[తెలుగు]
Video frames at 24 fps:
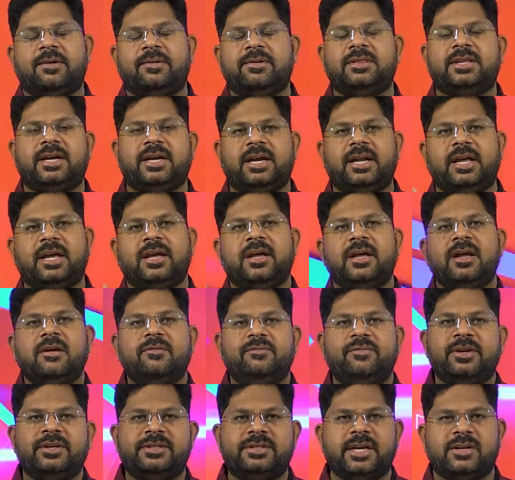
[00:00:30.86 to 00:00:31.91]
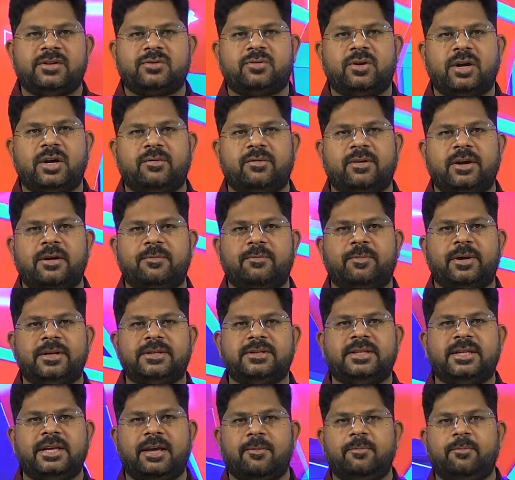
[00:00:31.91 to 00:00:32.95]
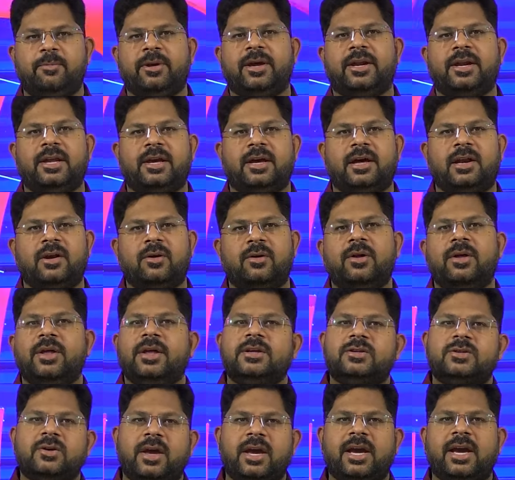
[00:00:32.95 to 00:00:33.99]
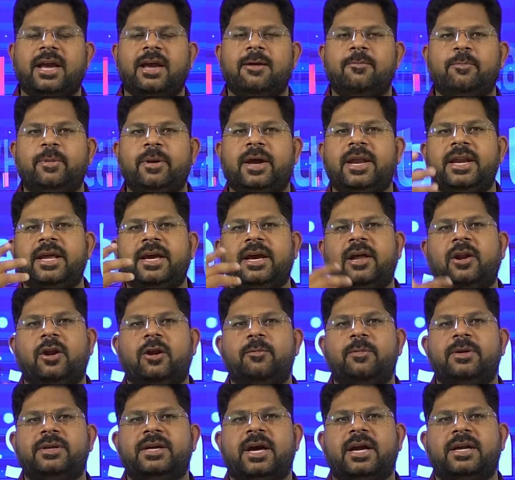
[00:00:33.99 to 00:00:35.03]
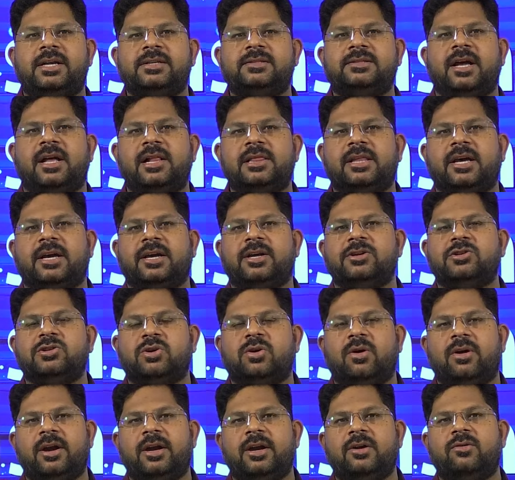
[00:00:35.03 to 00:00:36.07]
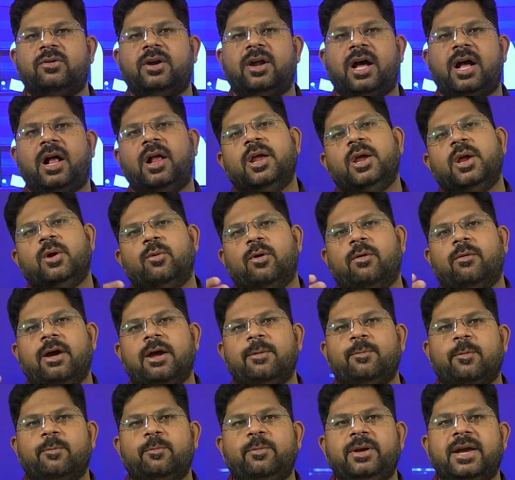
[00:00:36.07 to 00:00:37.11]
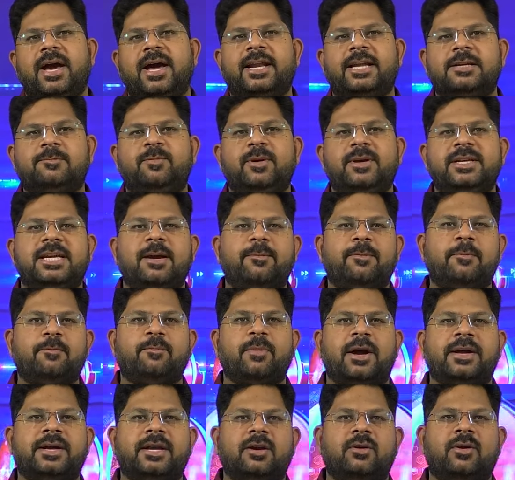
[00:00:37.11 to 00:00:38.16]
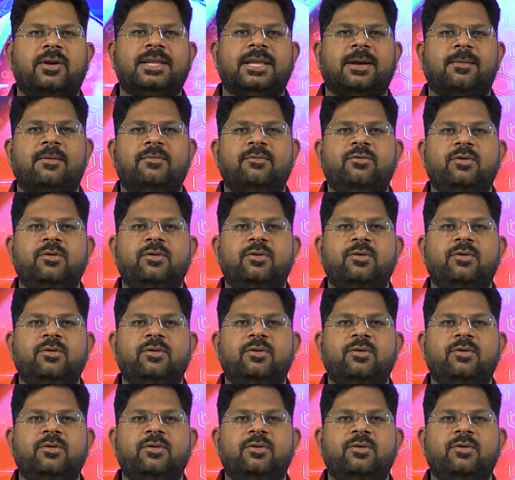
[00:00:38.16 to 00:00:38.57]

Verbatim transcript: రేవంత్ రెడ్డి ఫిక్స్ చేసుకున్నటువంటి పరిస్థితి ఎంపీ ఎన్నికల్లో సో ఇక ఎంపీ ఎన్నికల్లో మెజార్టీ స్థానాలు దక్కించుకోవాలని కూడా ఓవైపు బీఆర్ఎస్ బీజేపీ పార్టీలు కూడా తమ